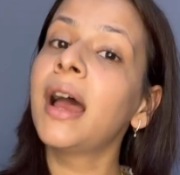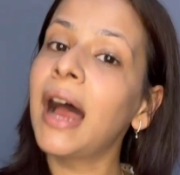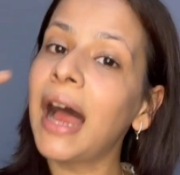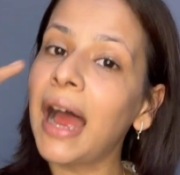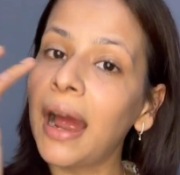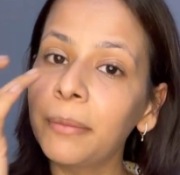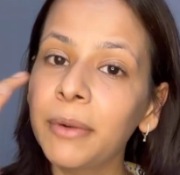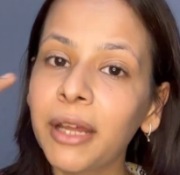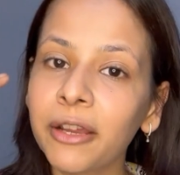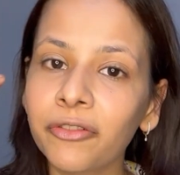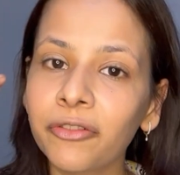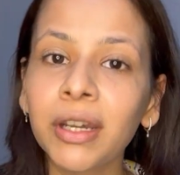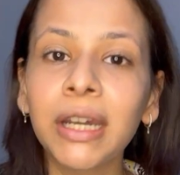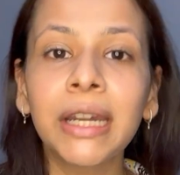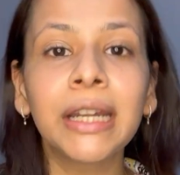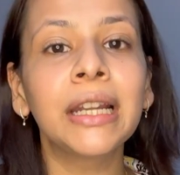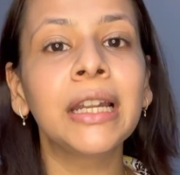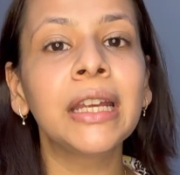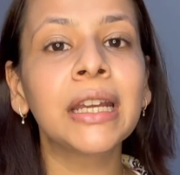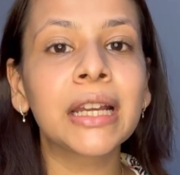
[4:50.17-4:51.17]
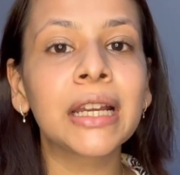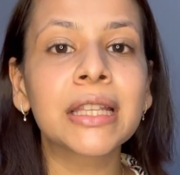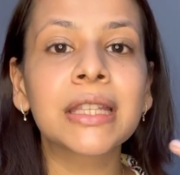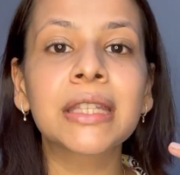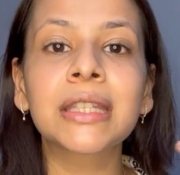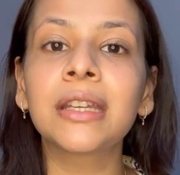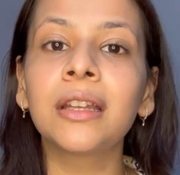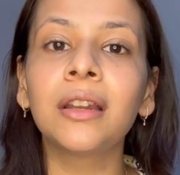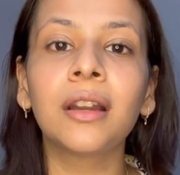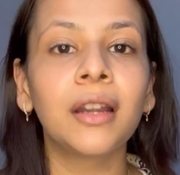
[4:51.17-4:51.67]
आप डेफिनेटली
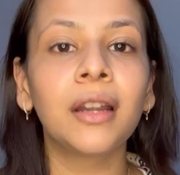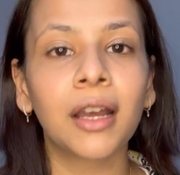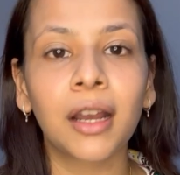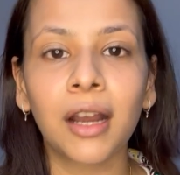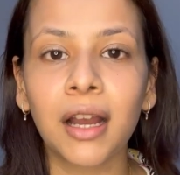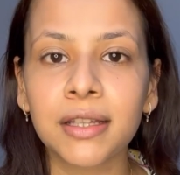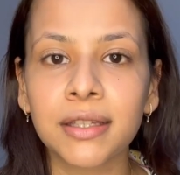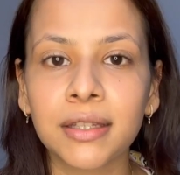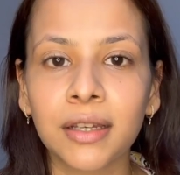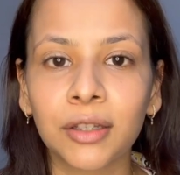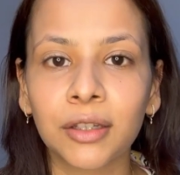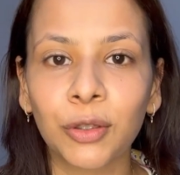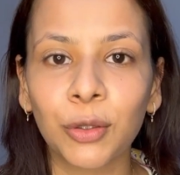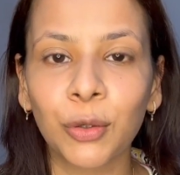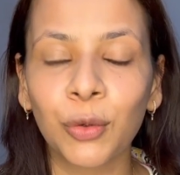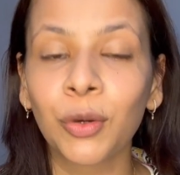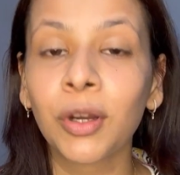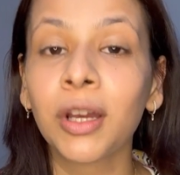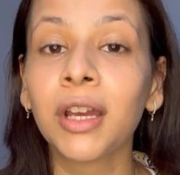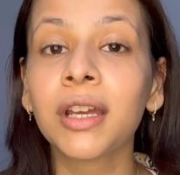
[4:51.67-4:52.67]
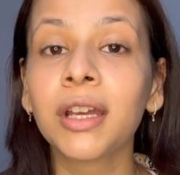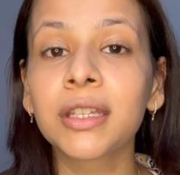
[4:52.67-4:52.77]
कंसीलर लगा सकते हो